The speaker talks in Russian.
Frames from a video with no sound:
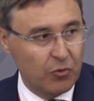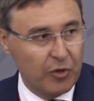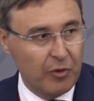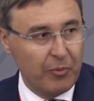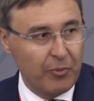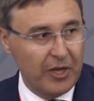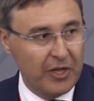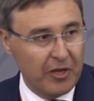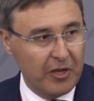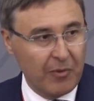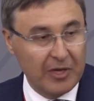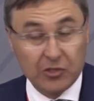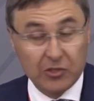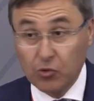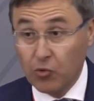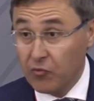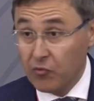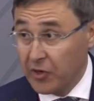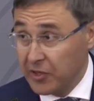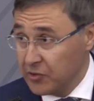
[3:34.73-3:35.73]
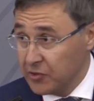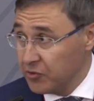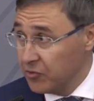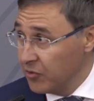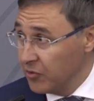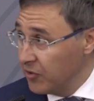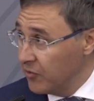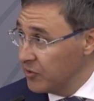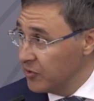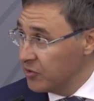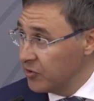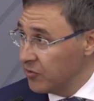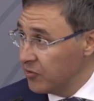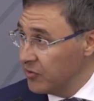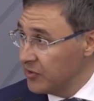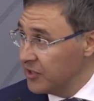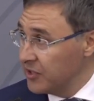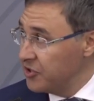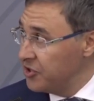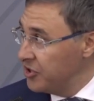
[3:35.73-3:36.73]
укреплением основ конституционного
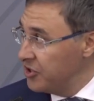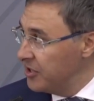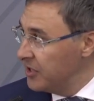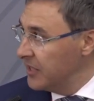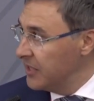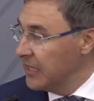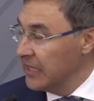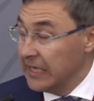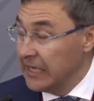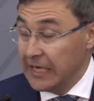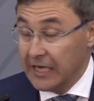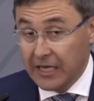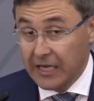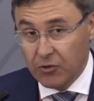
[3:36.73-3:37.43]
строя, защиты.